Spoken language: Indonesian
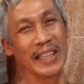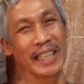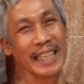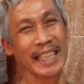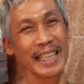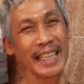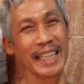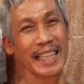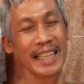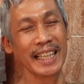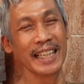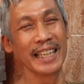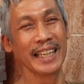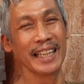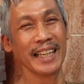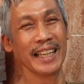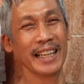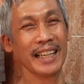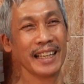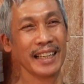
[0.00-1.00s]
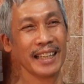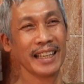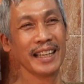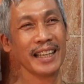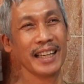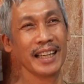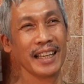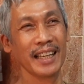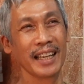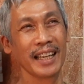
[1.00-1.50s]
Jadi bapak ini sudah
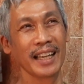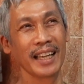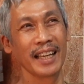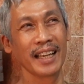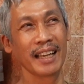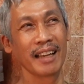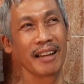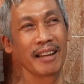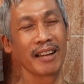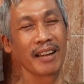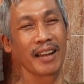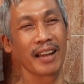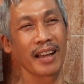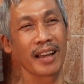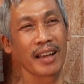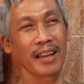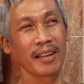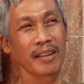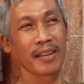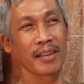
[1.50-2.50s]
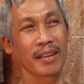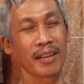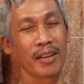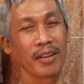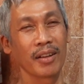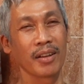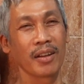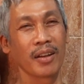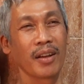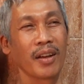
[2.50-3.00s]
subscribe di YouTube ya
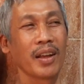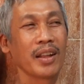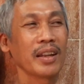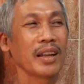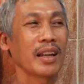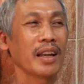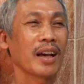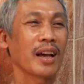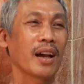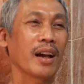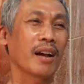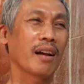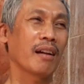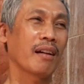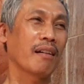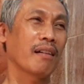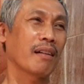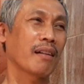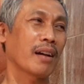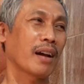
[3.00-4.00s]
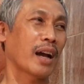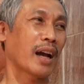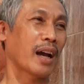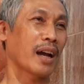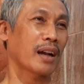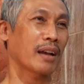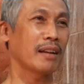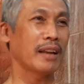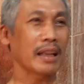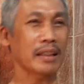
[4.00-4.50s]
pak ya?
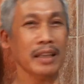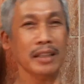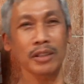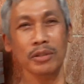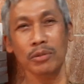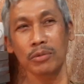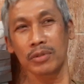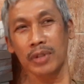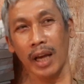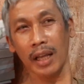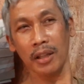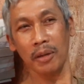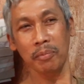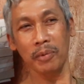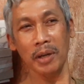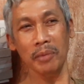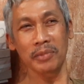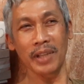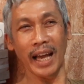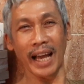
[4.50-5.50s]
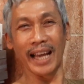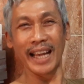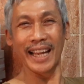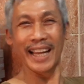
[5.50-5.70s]
Kelihatannya sudah atau belum ya?